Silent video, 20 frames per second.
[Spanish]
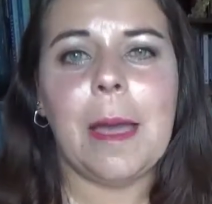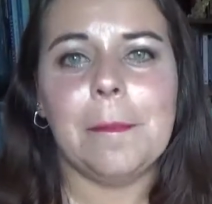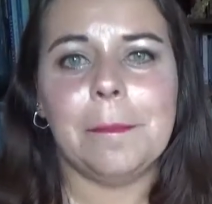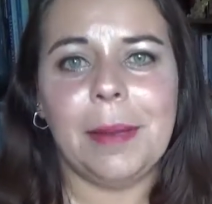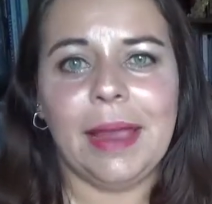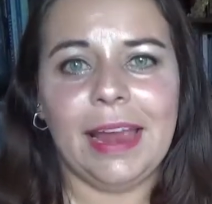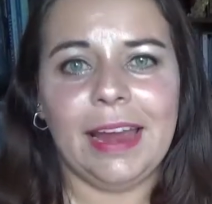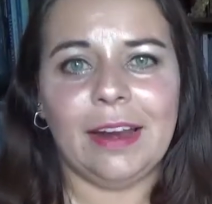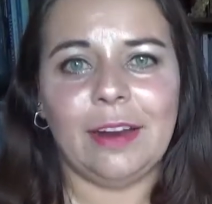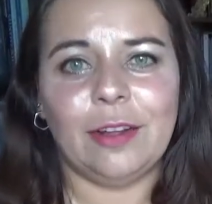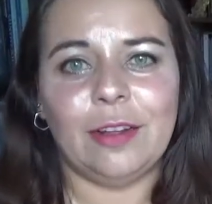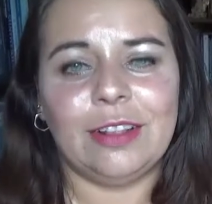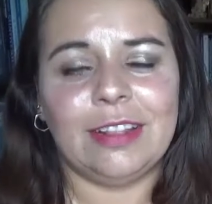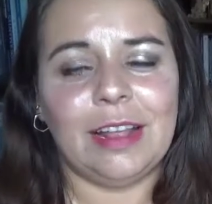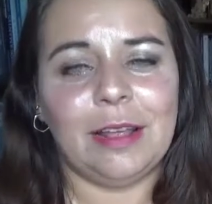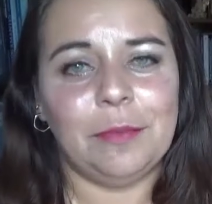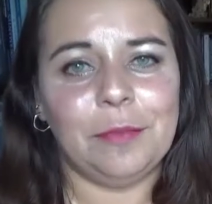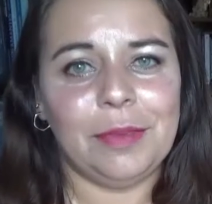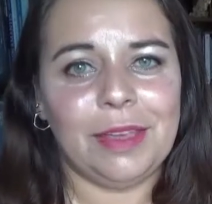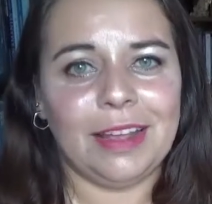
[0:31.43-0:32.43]
Pero
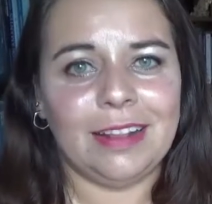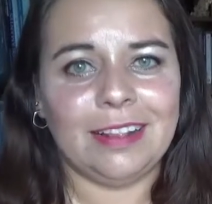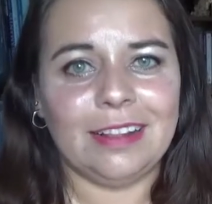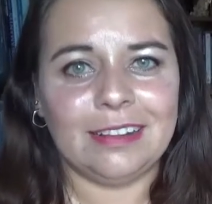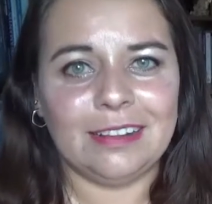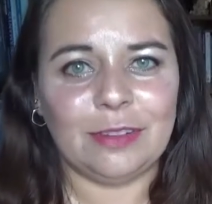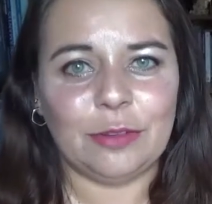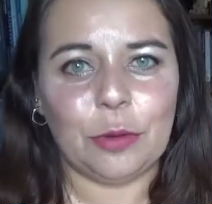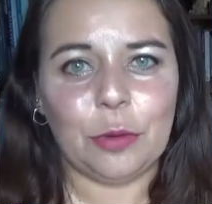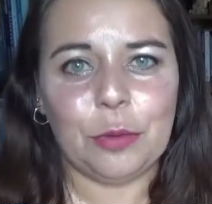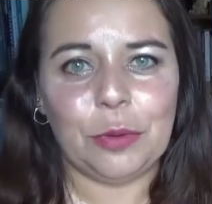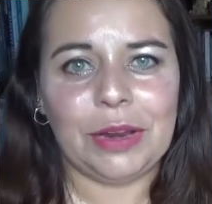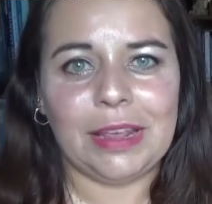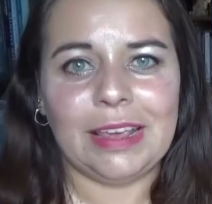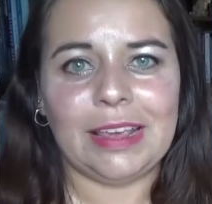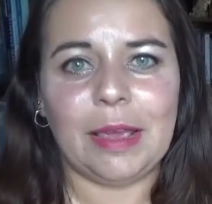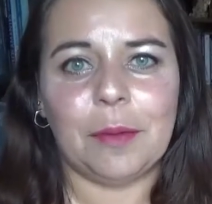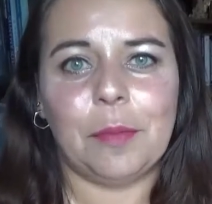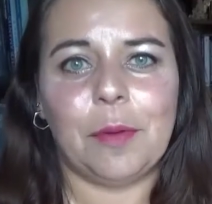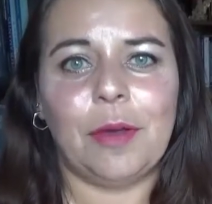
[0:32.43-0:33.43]
también
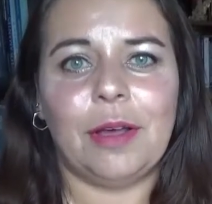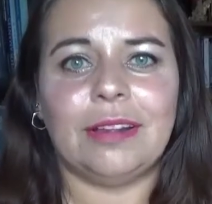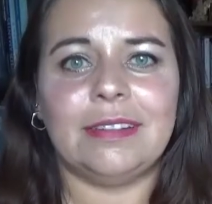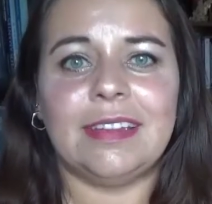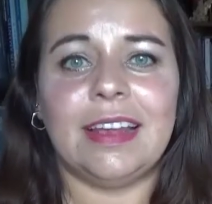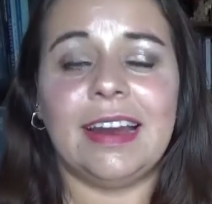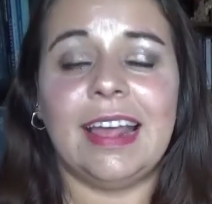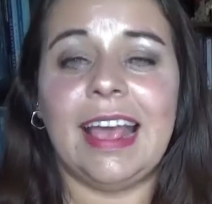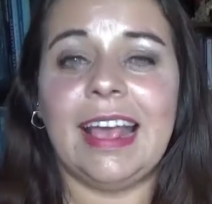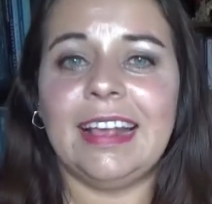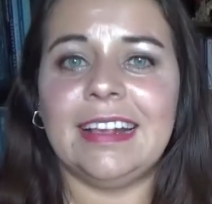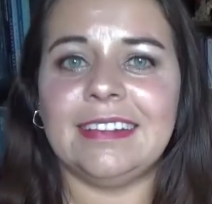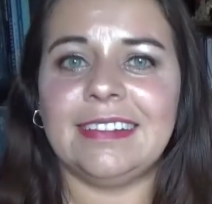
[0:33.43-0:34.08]
descubrí que puedo hacer